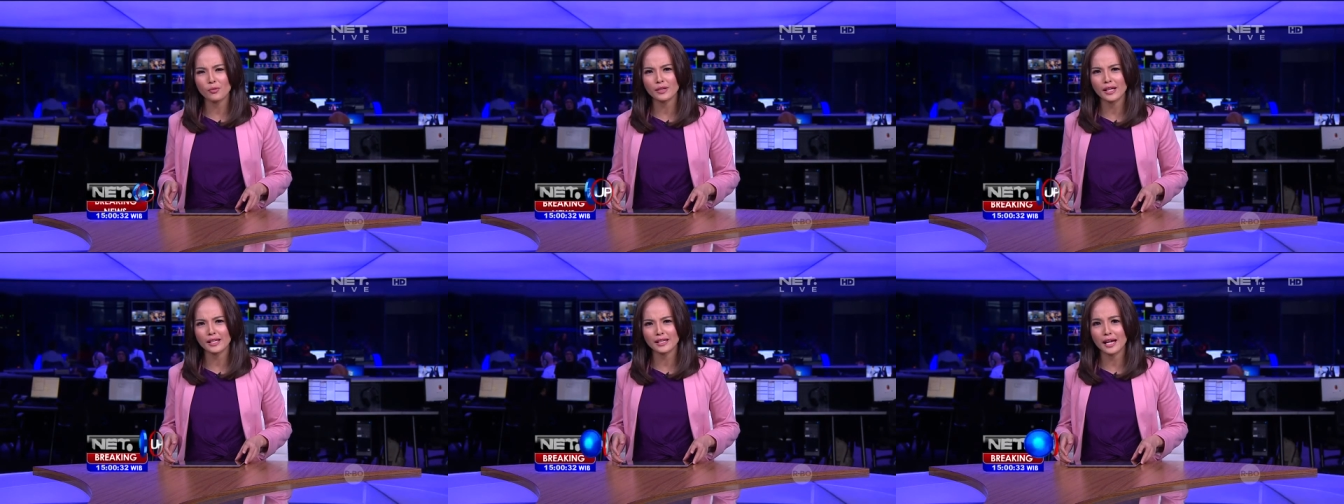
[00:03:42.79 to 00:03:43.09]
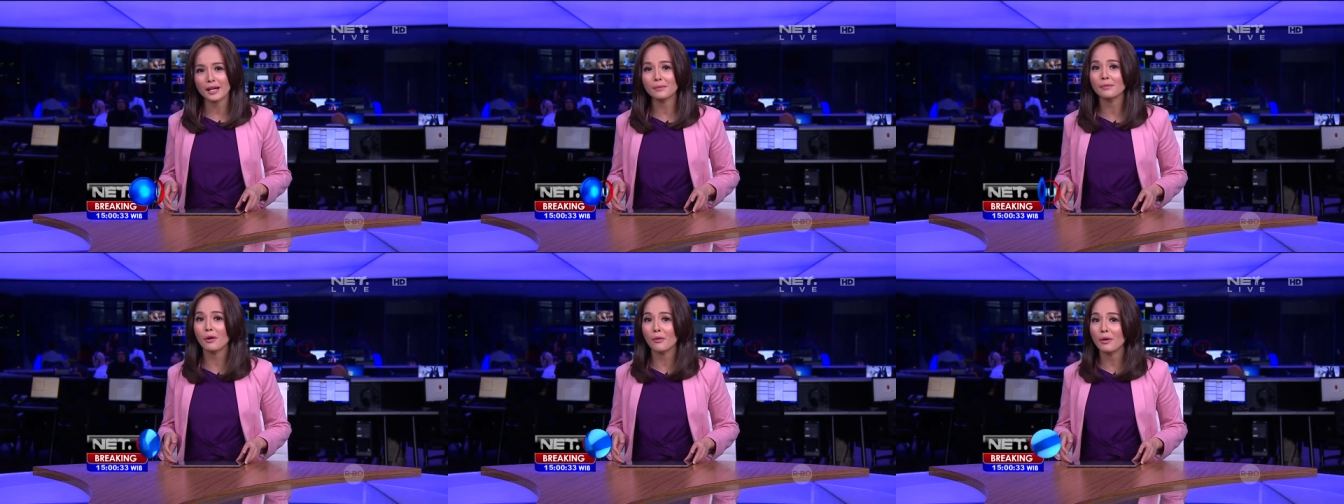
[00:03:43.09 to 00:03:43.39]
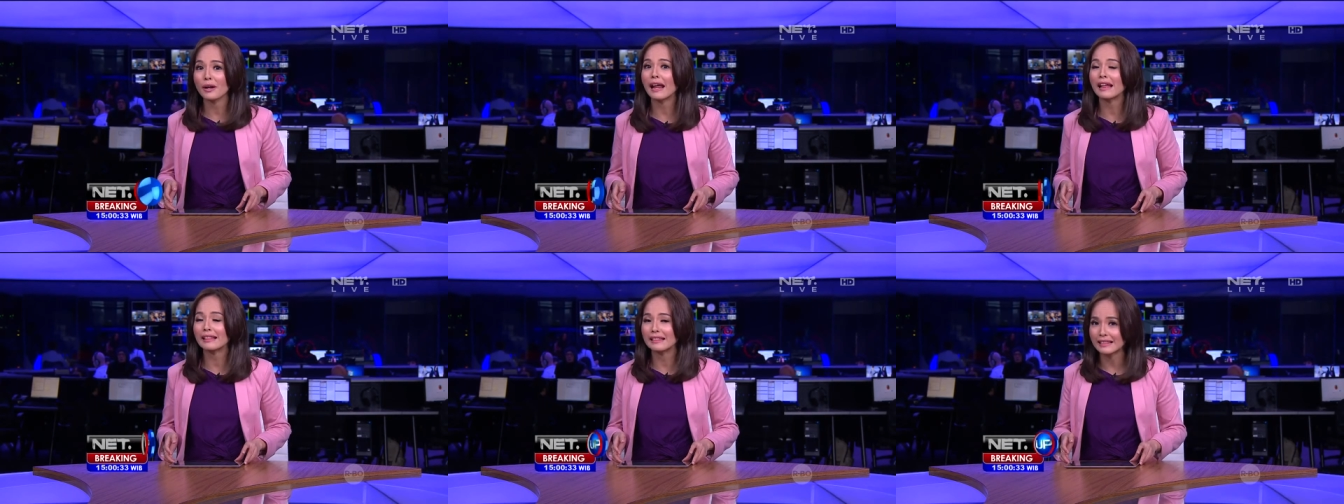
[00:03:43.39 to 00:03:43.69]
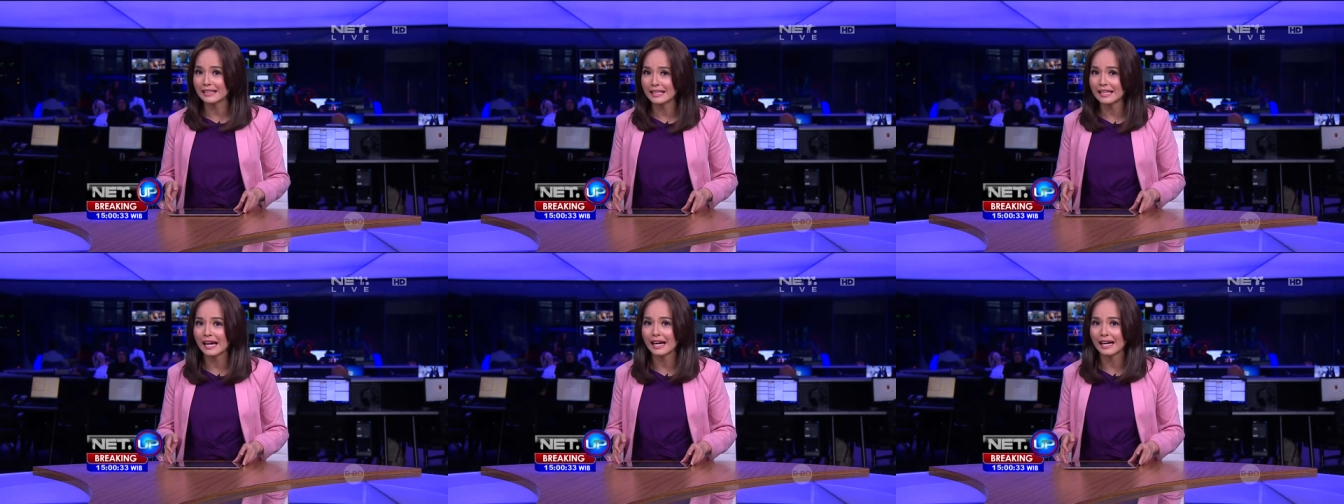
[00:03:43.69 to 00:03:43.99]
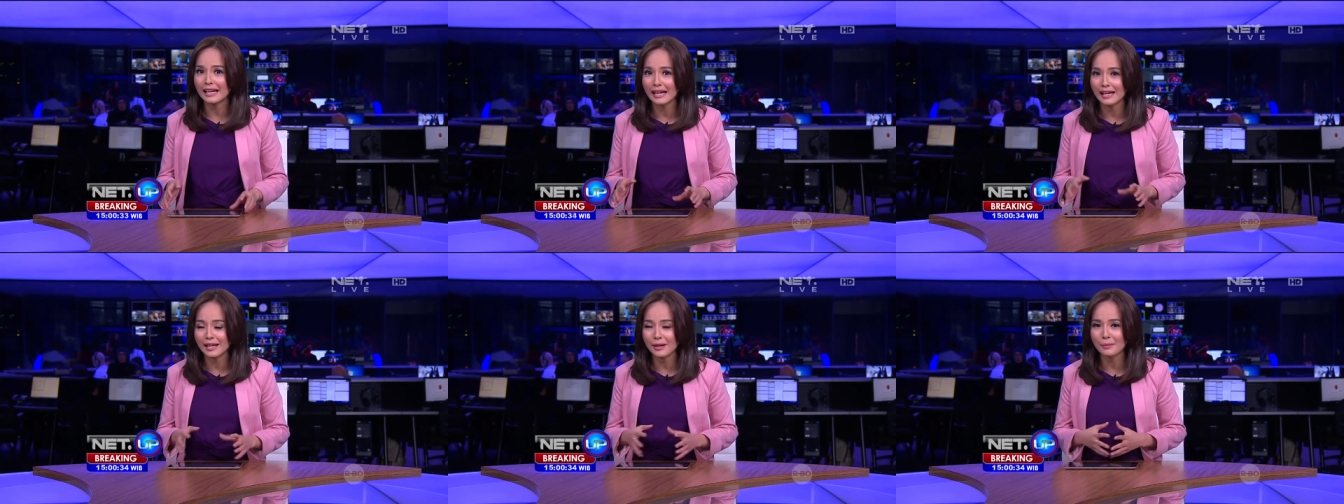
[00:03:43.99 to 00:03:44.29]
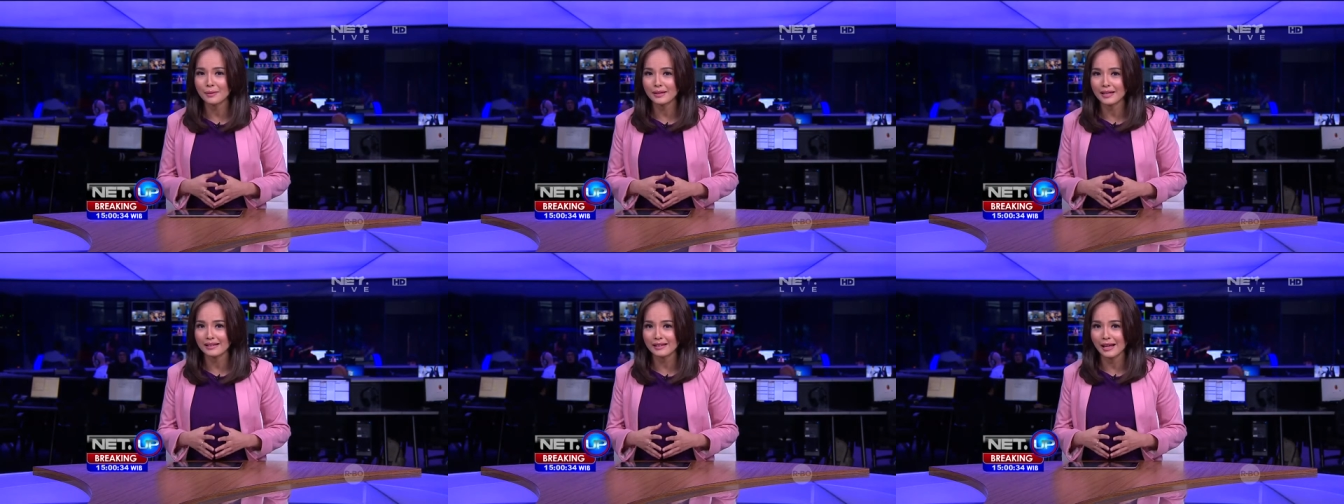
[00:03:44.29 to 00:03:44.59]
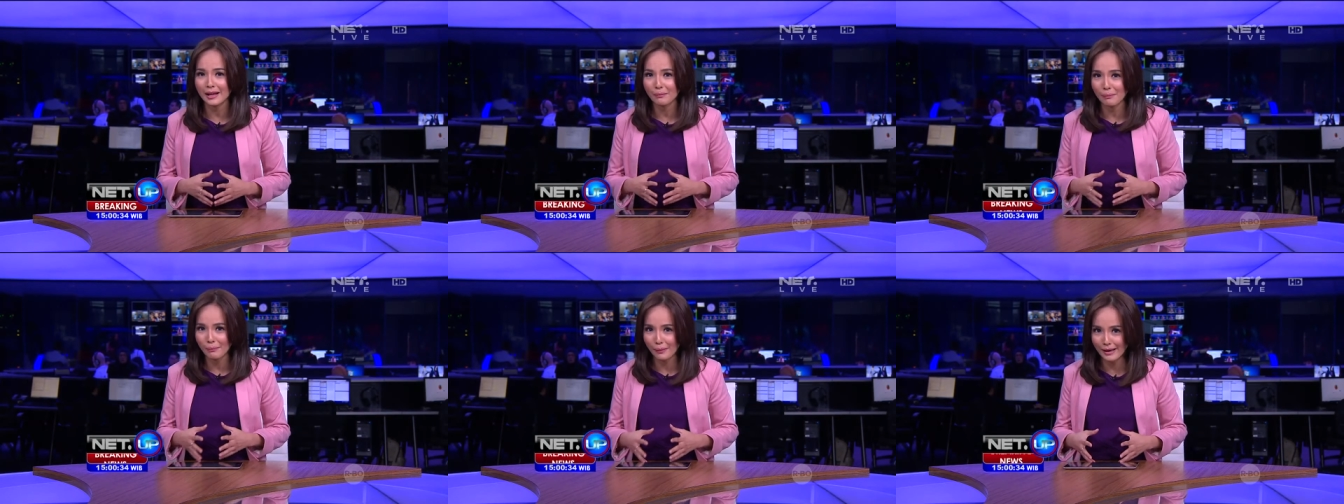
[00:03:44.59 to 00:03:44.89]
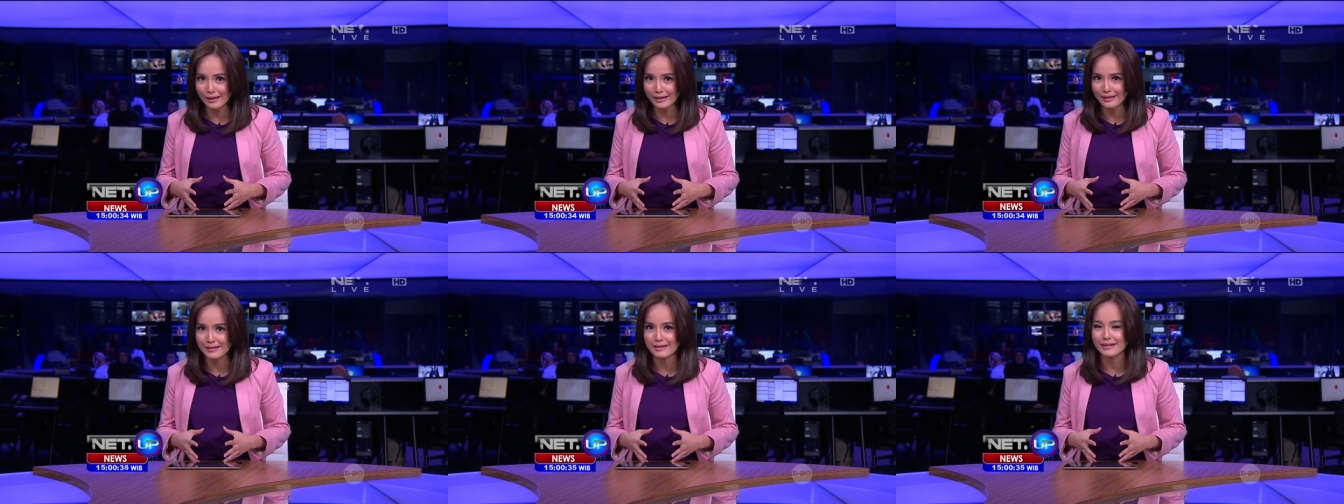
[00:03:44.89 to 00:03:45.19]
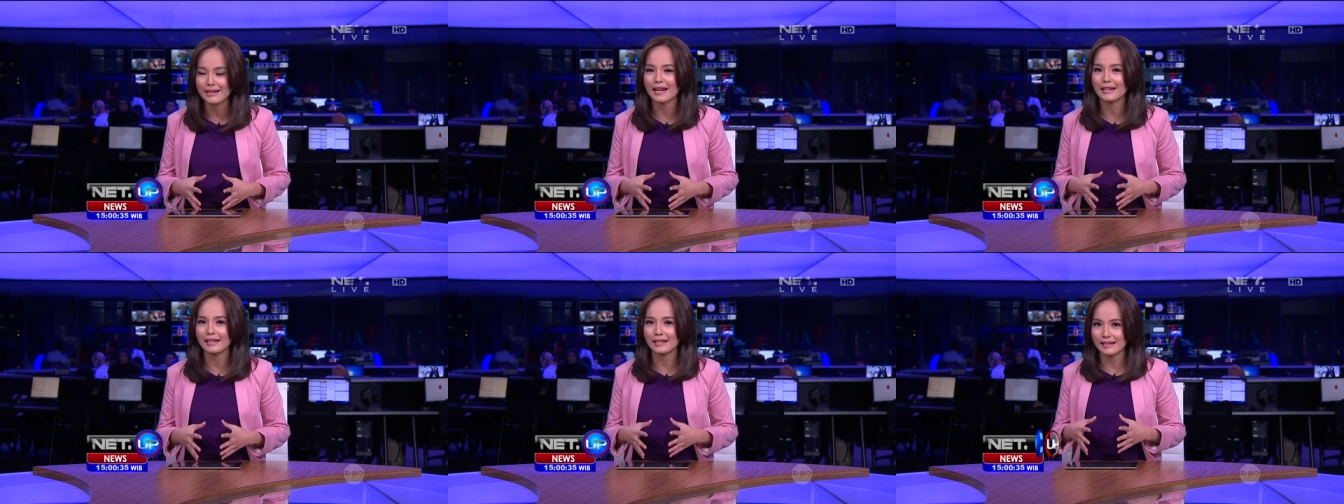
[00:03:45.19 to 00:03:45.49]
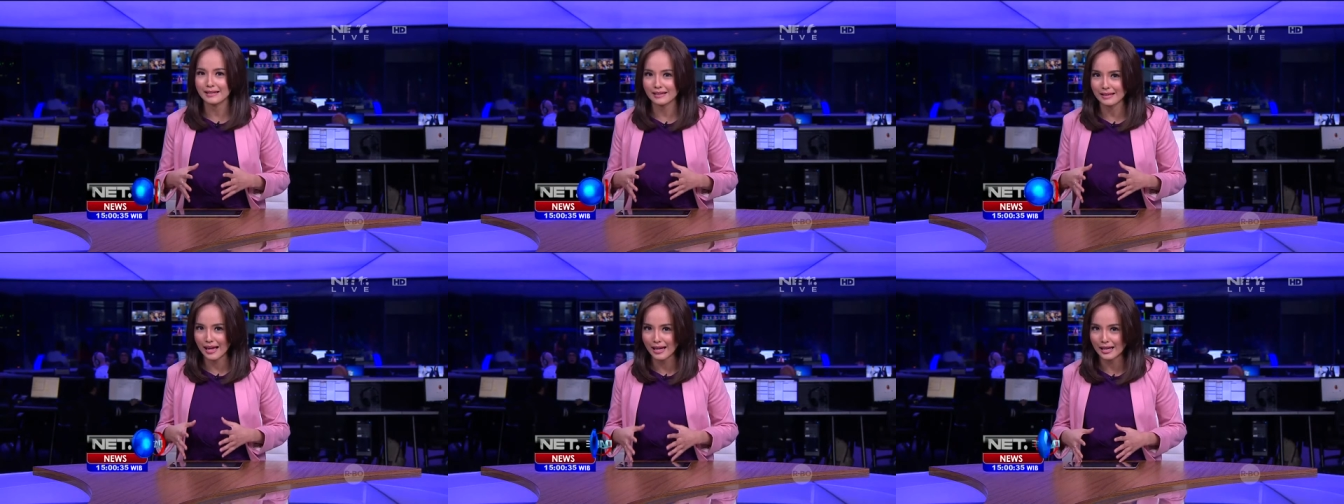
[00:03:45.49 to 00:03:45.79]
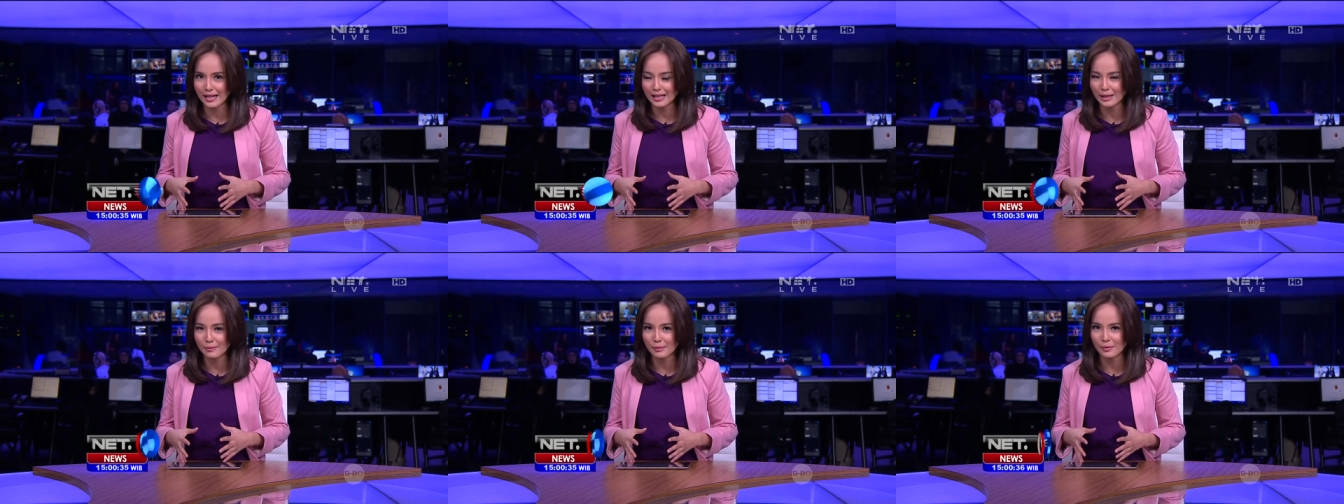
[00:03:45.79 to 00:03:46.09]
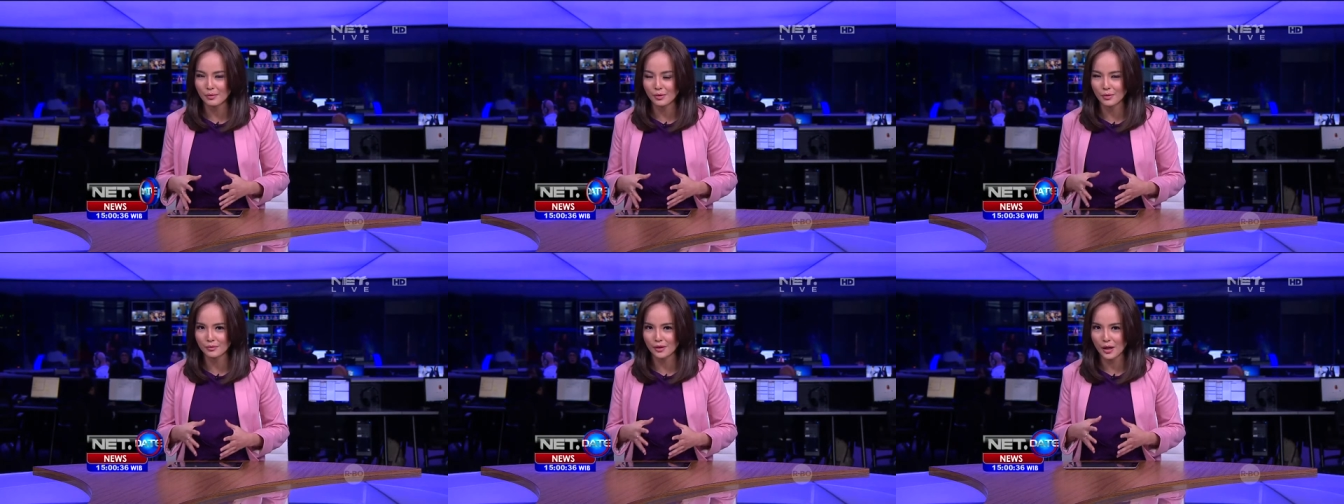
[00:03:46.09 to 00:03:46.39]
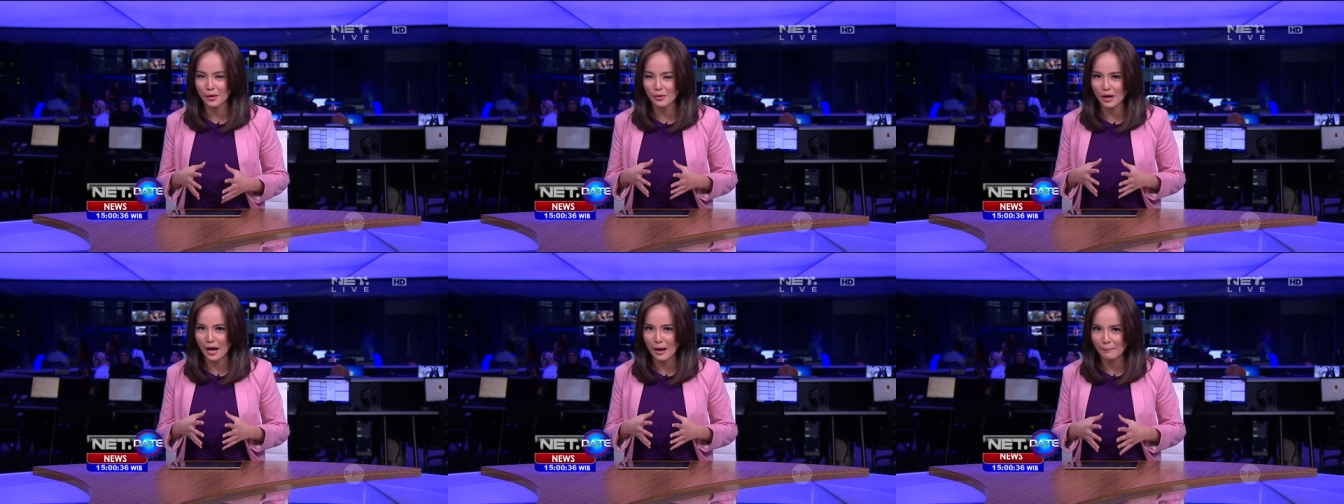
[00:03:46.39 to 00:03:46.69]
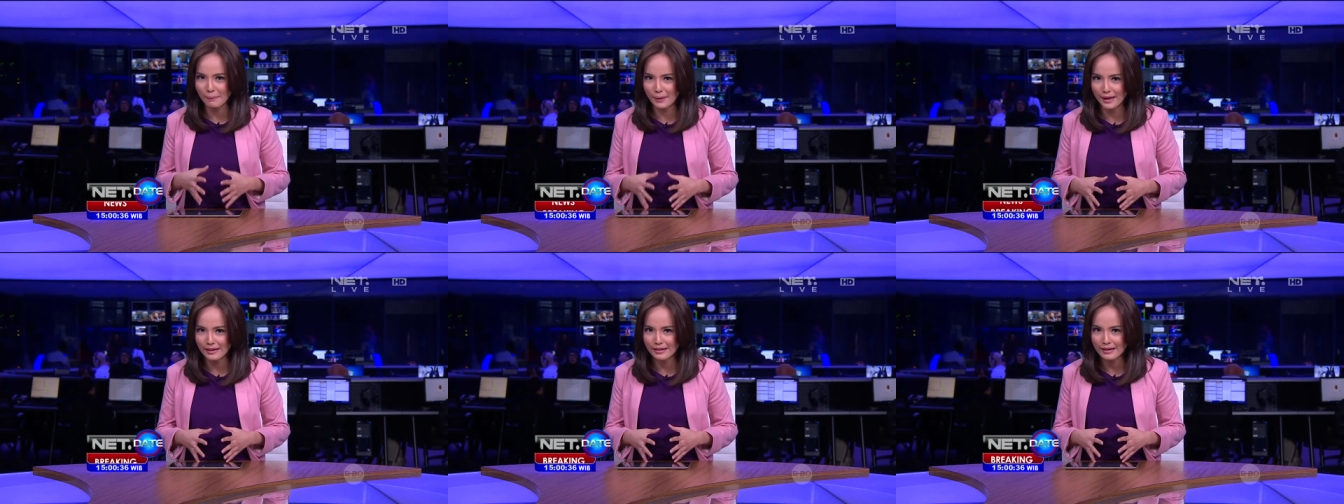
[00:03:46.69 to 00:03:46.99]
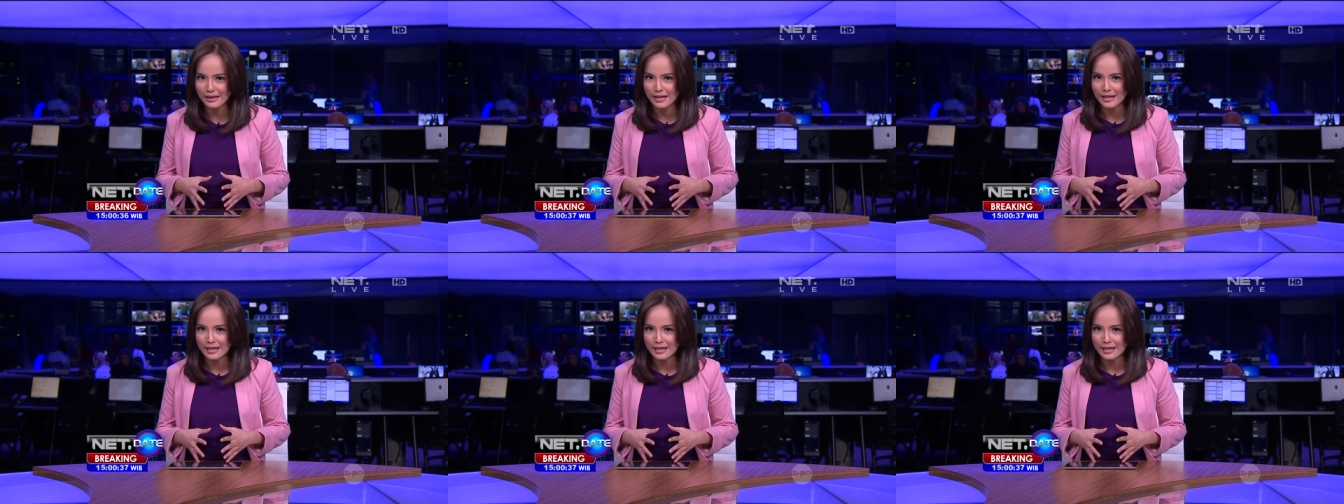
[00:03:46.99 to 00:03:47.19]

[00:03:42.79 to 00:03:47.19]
menyatakan bahwa nanti akan ada pernyataan pers dari istana tapi belum tahu kapan